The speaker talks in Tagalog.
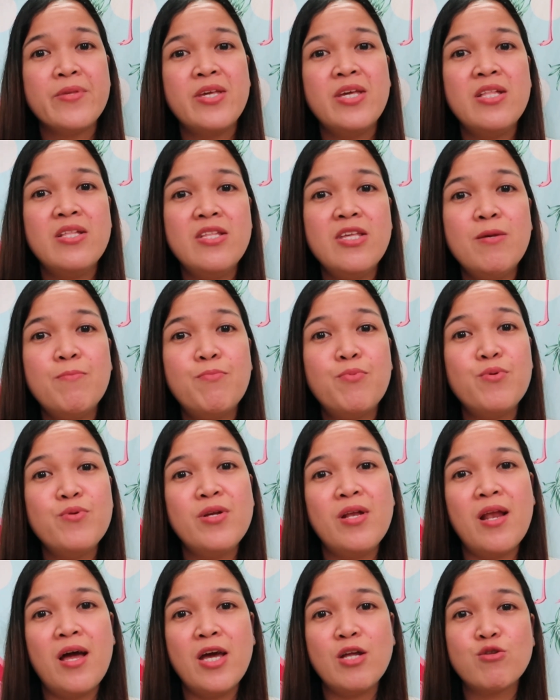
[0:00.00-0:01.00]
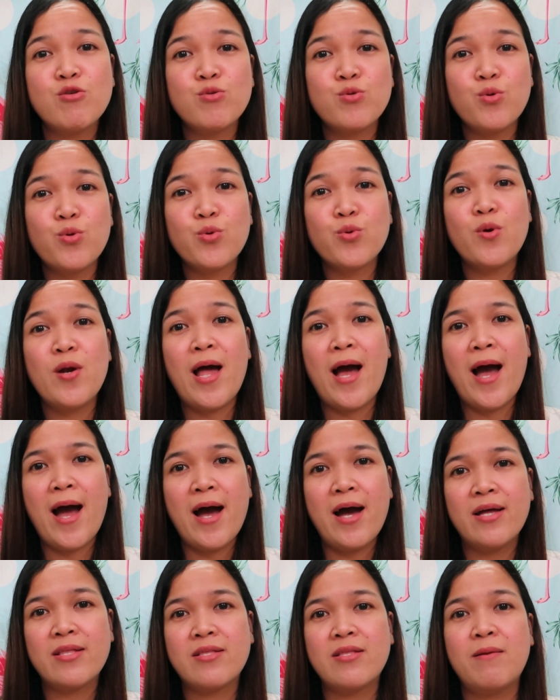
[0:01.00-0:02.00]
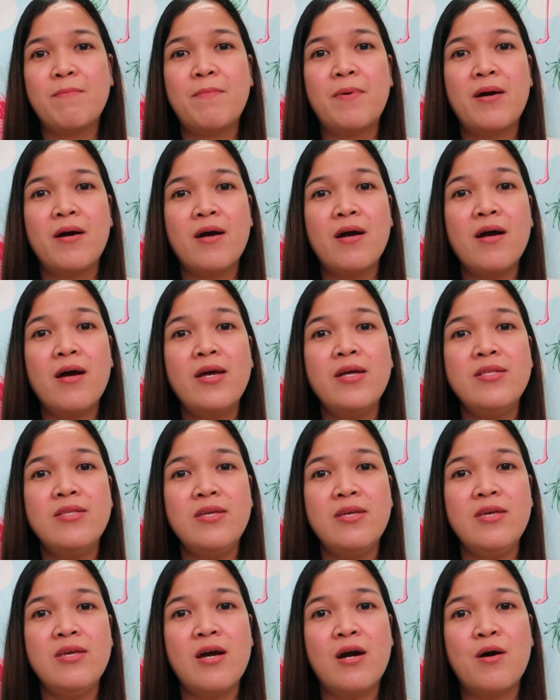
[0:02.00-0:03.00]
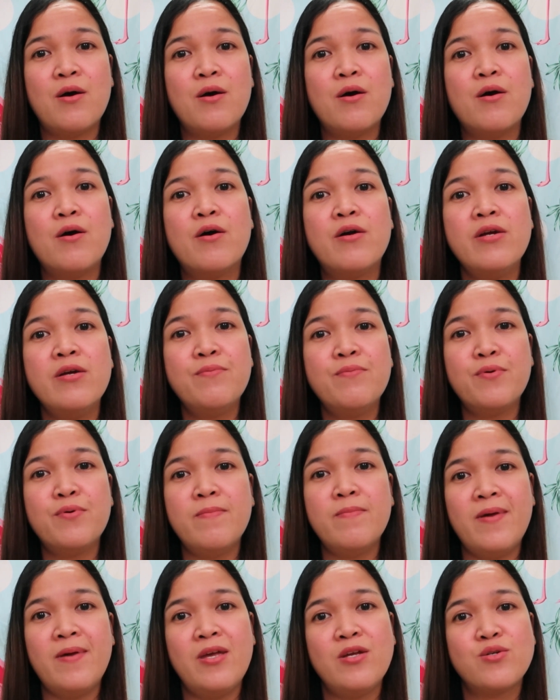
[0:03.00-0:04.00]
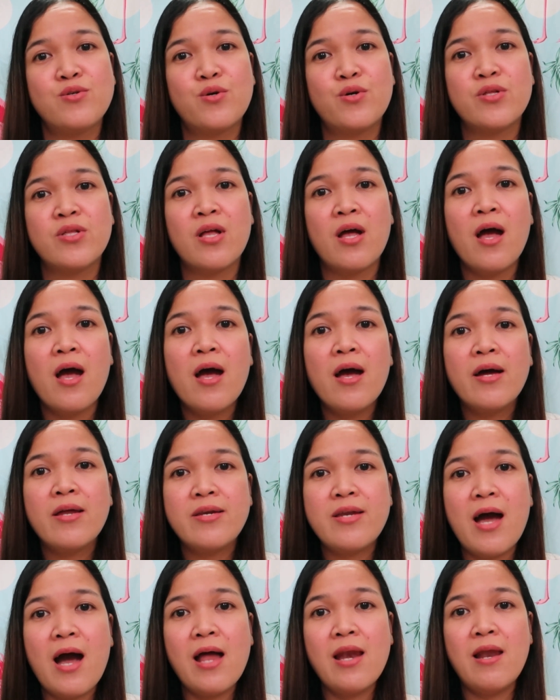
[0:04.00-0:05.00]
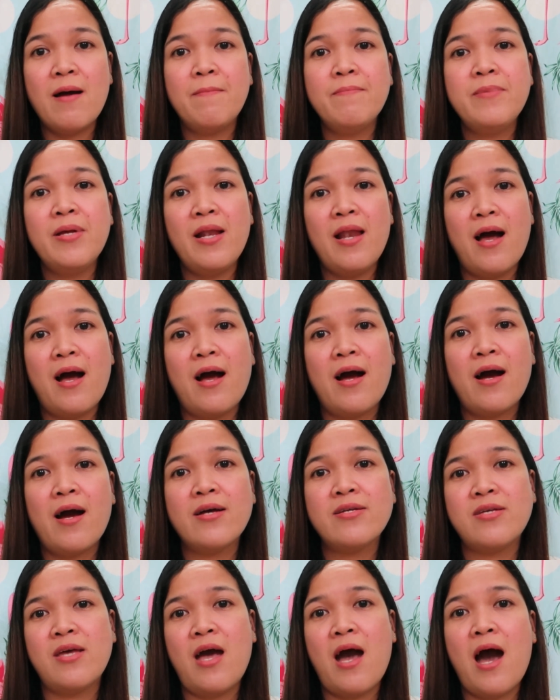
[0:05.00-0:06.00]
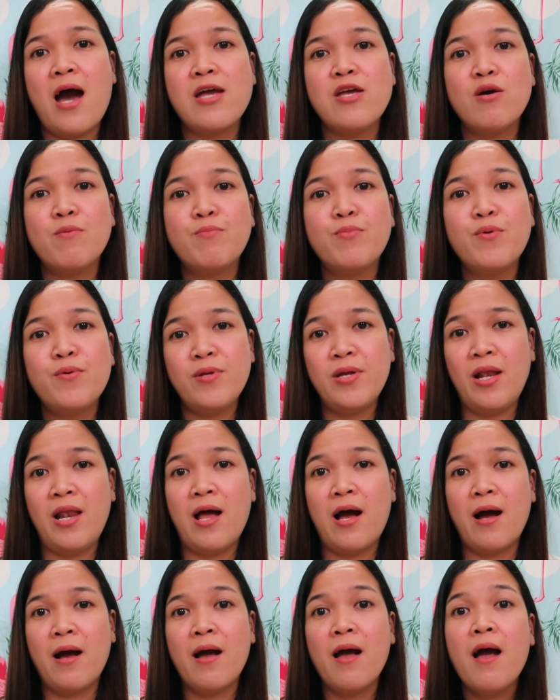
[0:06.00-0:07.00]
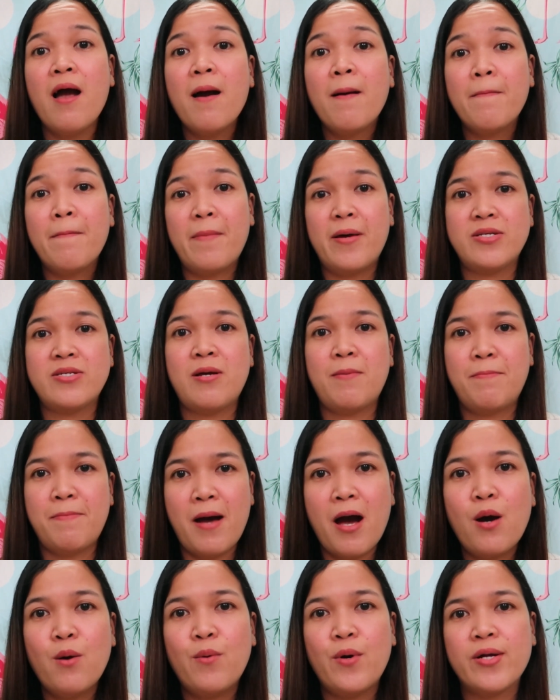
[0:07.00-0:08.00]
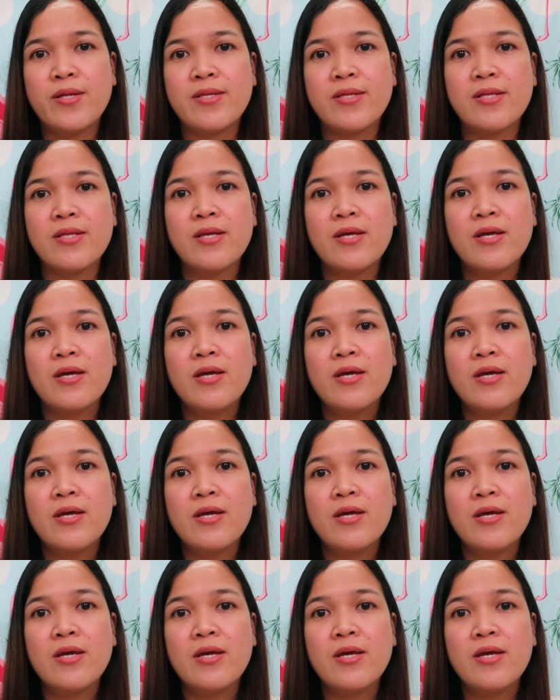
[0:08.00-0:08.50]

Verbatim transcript: hindi po nila ituturo lahat ng mga idea or information na alam nila kasi ayaw po nilang masapawan.